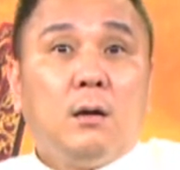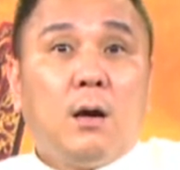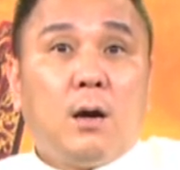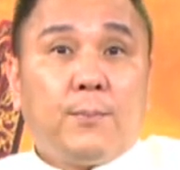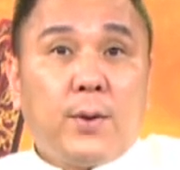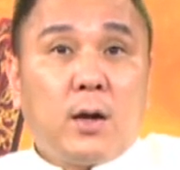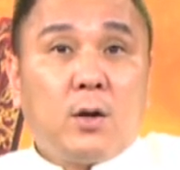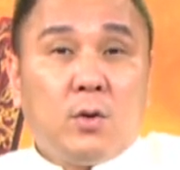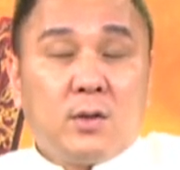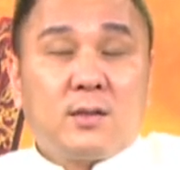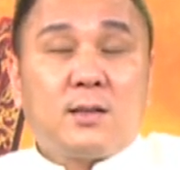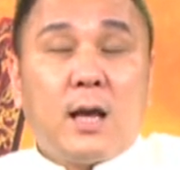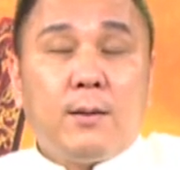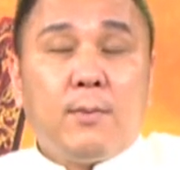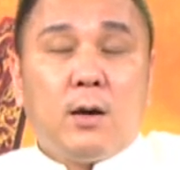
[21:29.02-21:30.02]
哦，不要给我
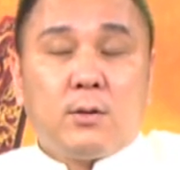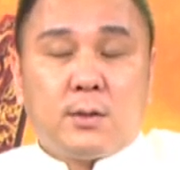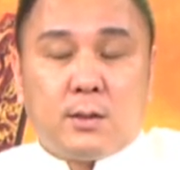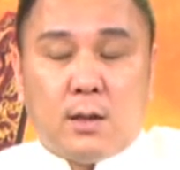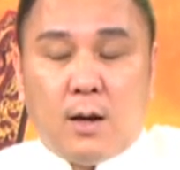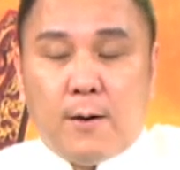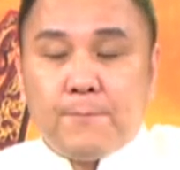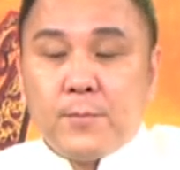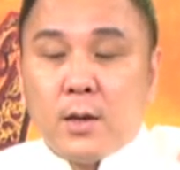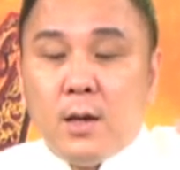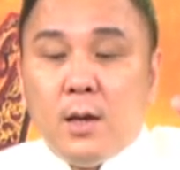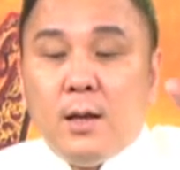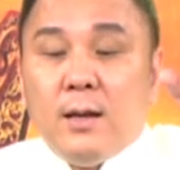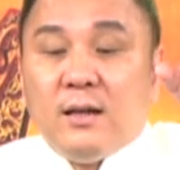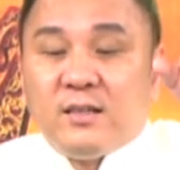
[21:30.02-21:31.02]
戴帽子哈。
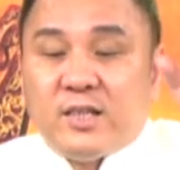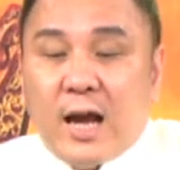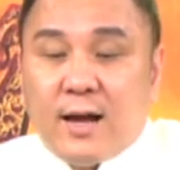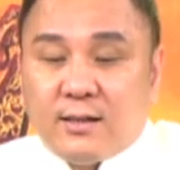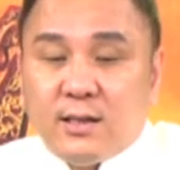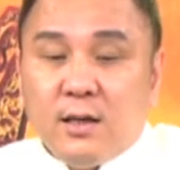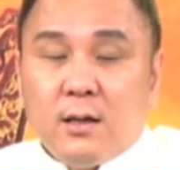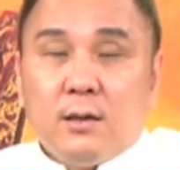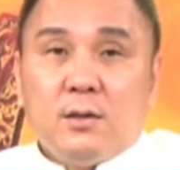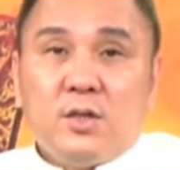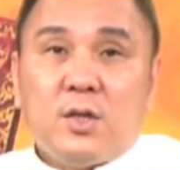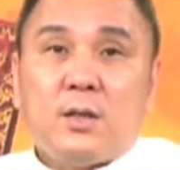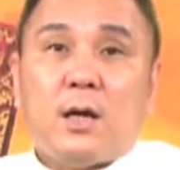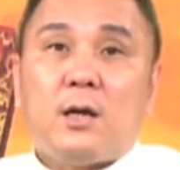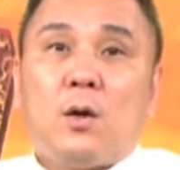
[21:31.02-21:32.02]
假设
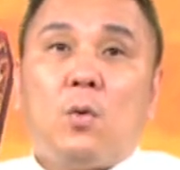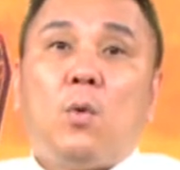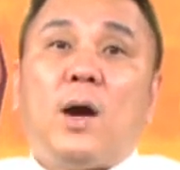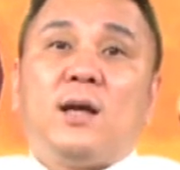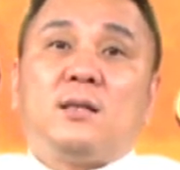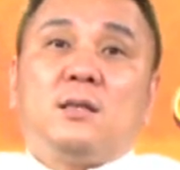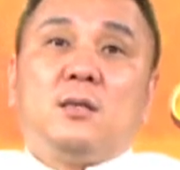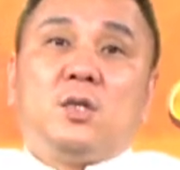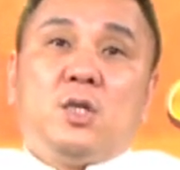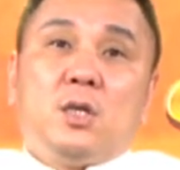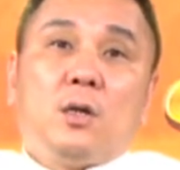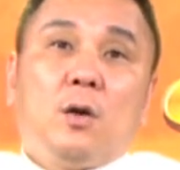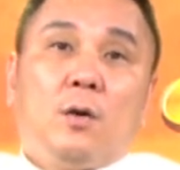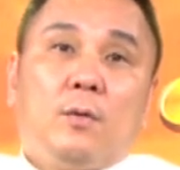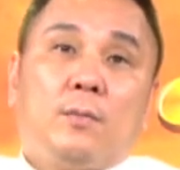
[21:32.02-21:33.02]
现在有外资
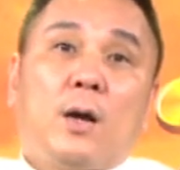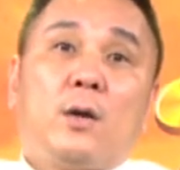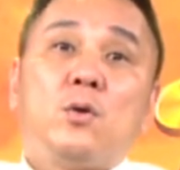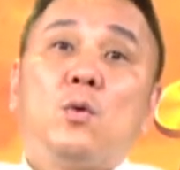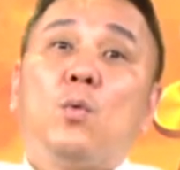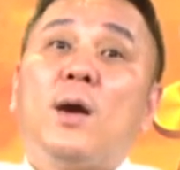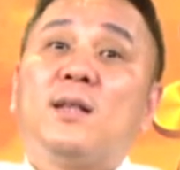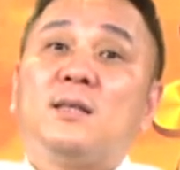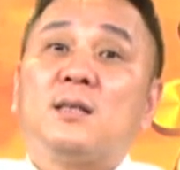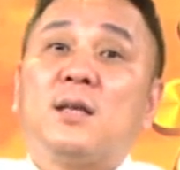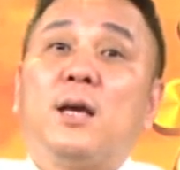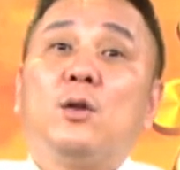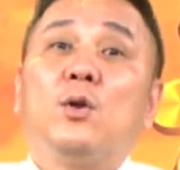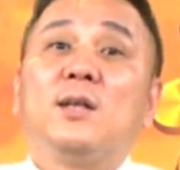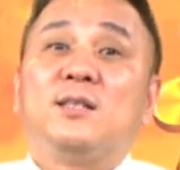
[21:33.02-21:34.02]
机构啊，因为外资
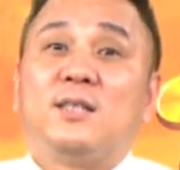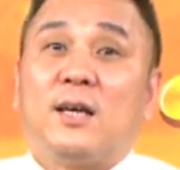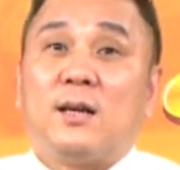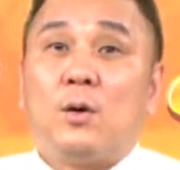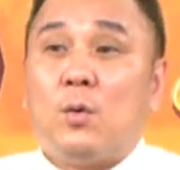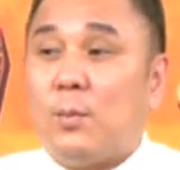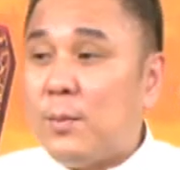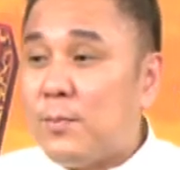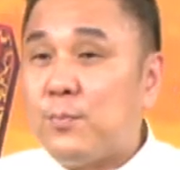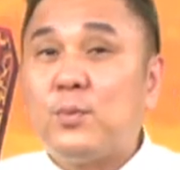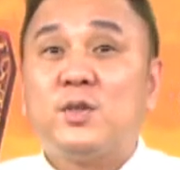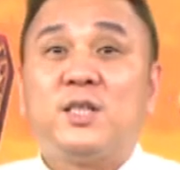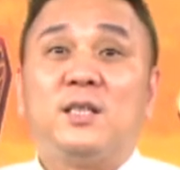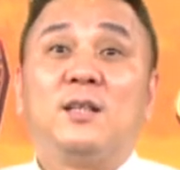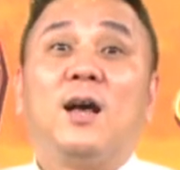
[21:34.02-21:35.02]
可以乱讲了，我们
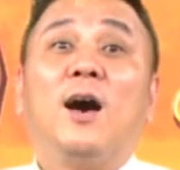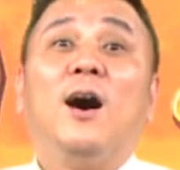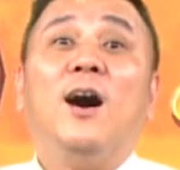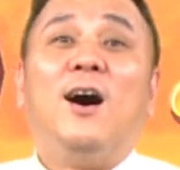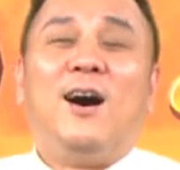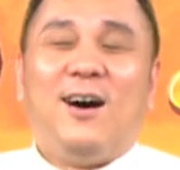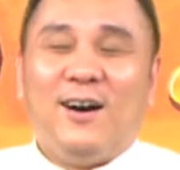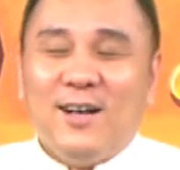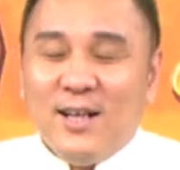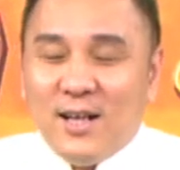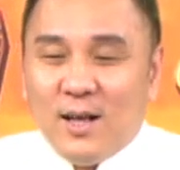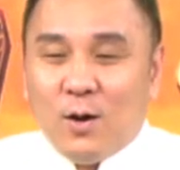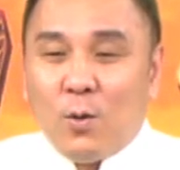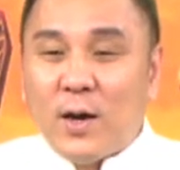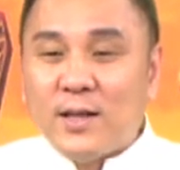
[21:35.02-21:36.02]
不行了。哈，
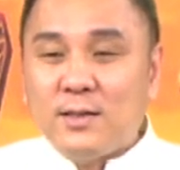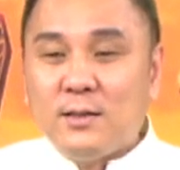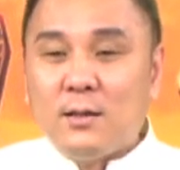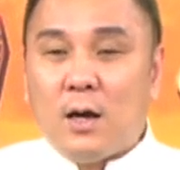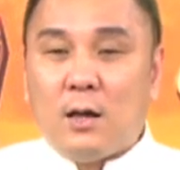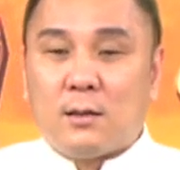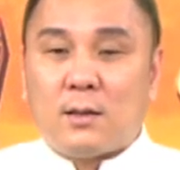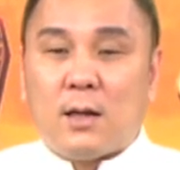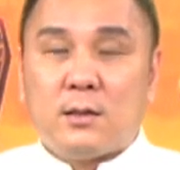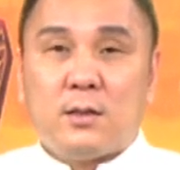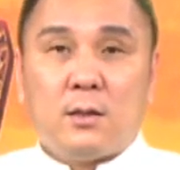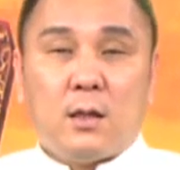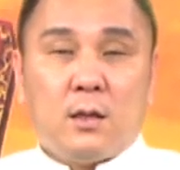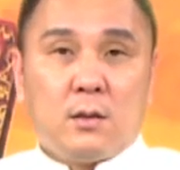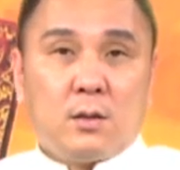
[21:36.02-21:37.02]
外资啊，他
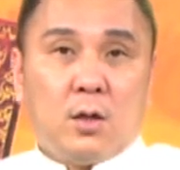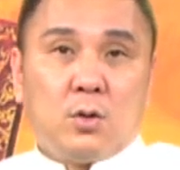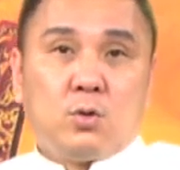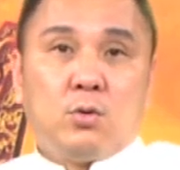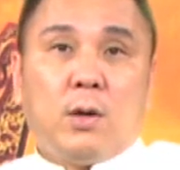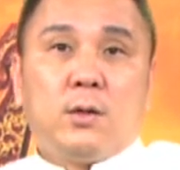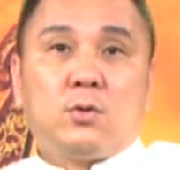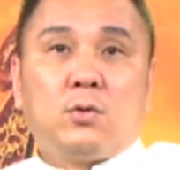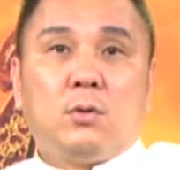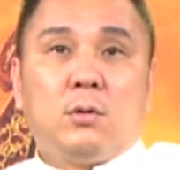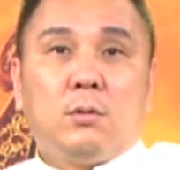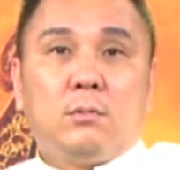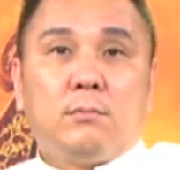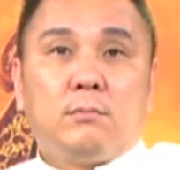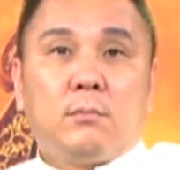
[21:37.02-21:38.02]
现在跳出来
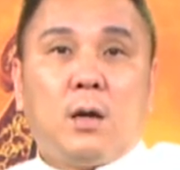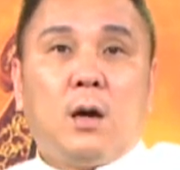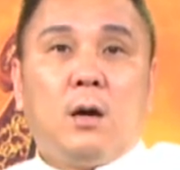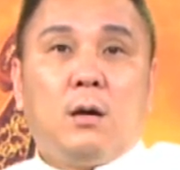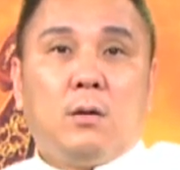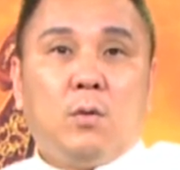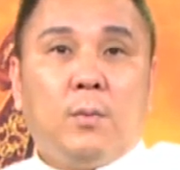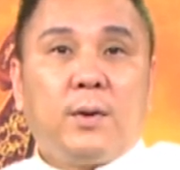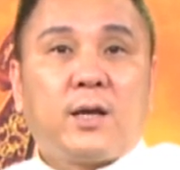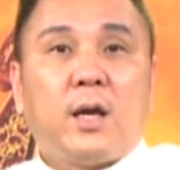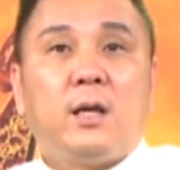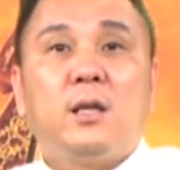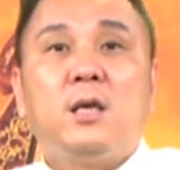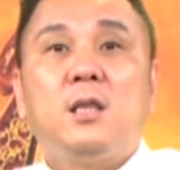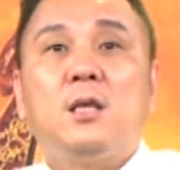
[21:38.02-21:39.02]
说啊，我们
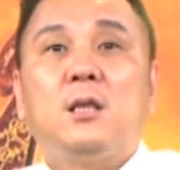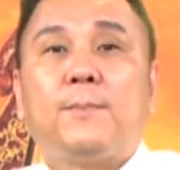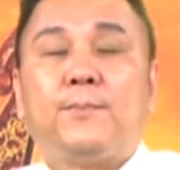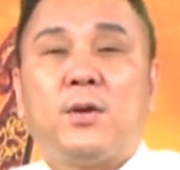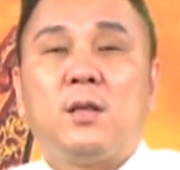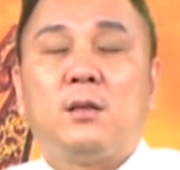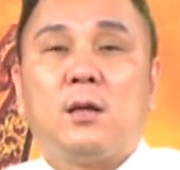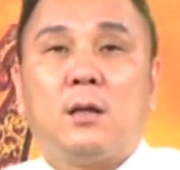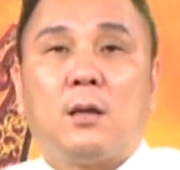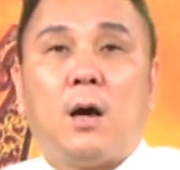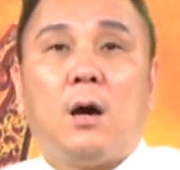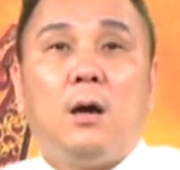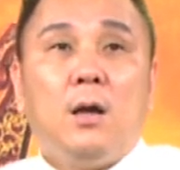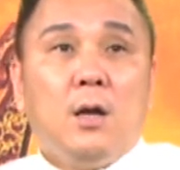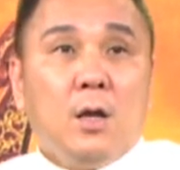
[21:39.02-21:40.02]
给丽丽的平等
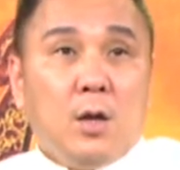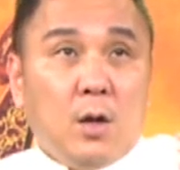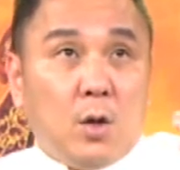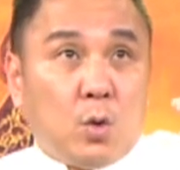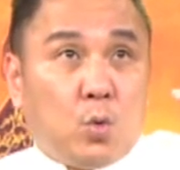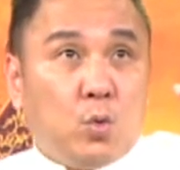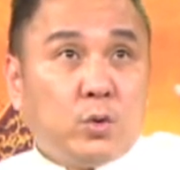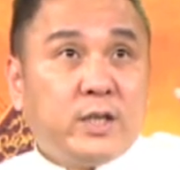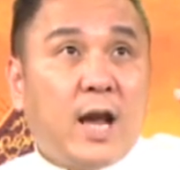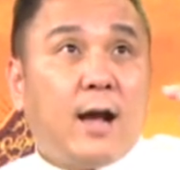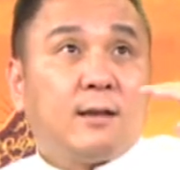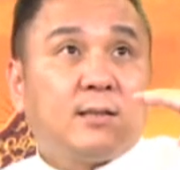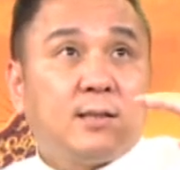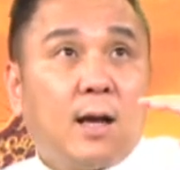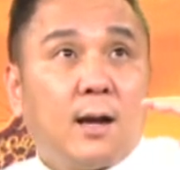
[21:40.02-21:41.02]
啊。股
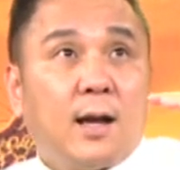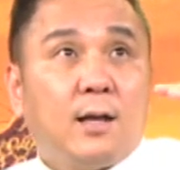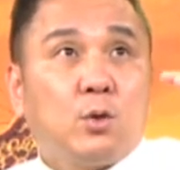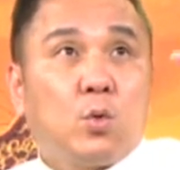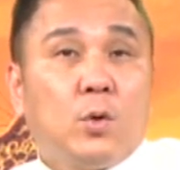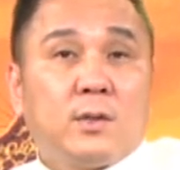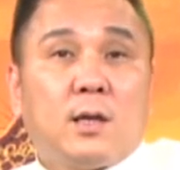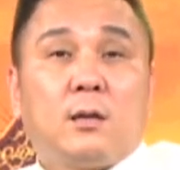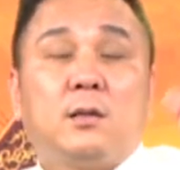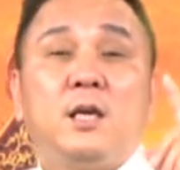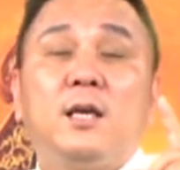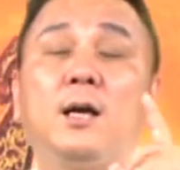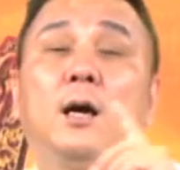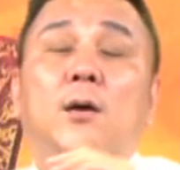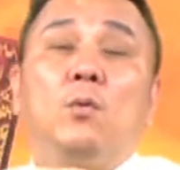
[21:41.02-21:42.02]
价上看多少？
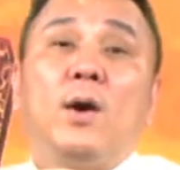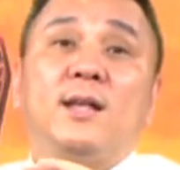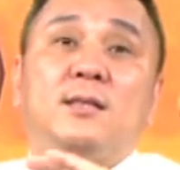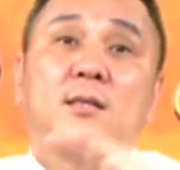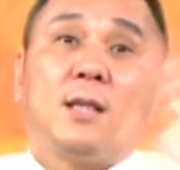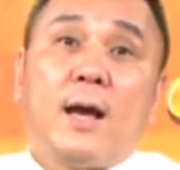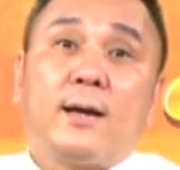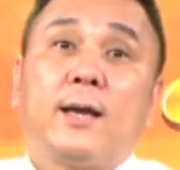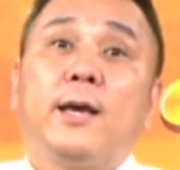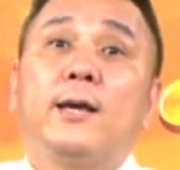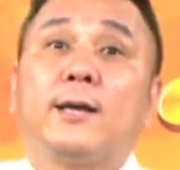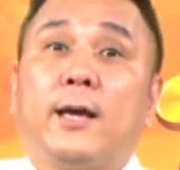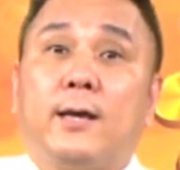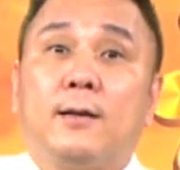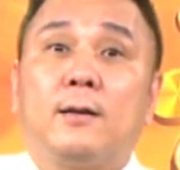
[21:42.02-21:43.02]
第一个外资它可
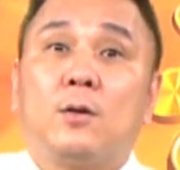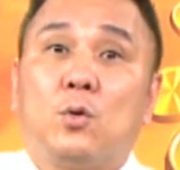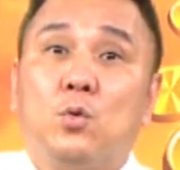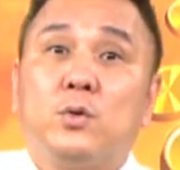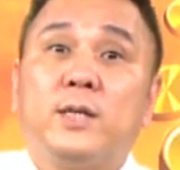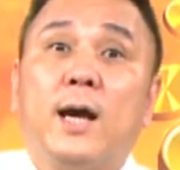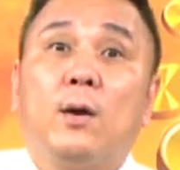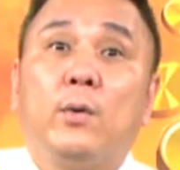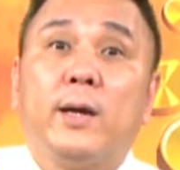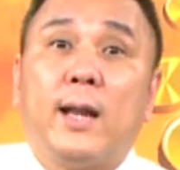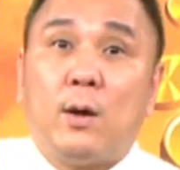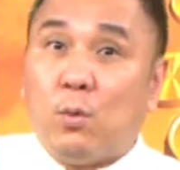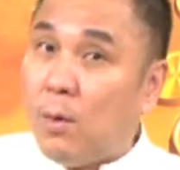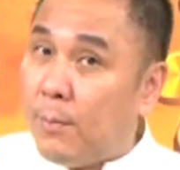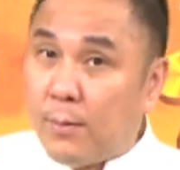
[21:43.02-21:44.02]
以给股价未
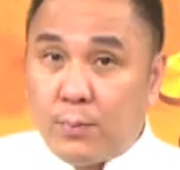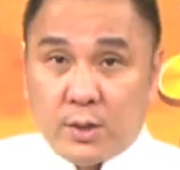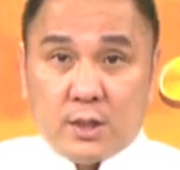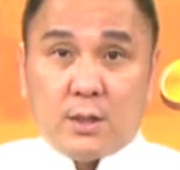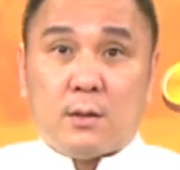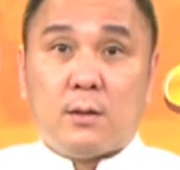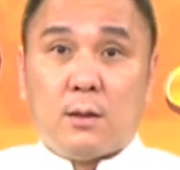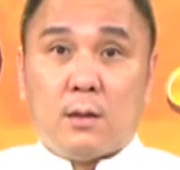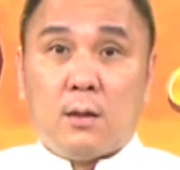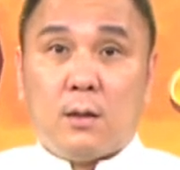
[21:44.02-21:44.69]
来，我们不行